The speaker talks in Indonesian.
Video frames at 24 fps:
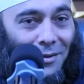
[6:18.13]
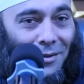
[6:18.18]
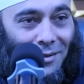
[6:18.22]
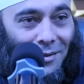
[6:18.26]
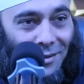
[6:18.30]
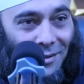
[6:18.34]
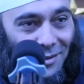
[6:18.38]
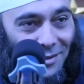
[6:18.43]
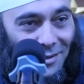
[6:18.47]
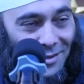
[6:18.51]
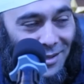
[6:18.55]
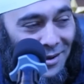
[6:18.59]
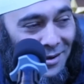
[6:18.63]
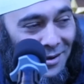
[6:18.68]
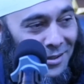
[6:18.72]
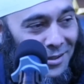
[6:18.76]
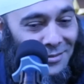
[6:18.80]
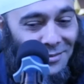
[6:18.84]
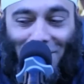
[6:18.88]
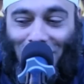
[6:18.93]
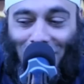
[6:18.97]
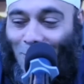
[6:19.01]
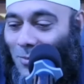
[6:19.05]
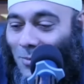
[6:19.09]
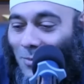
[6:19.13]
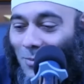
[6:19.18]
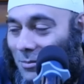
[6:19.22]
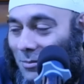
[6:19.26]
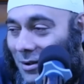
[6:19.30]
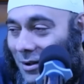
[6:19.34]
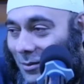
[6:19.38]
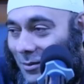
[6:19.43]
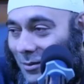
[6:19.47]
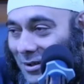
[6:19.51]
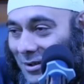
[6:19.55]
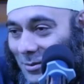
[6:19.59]
uh, sana saya lupa
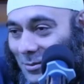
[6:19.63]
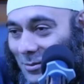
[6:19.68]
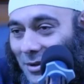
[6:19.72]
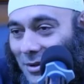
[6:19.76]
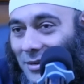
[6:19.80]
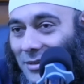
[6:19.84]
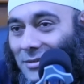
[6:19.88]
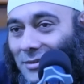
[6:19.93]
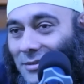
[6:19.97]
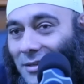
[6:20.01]
bawa kemarin.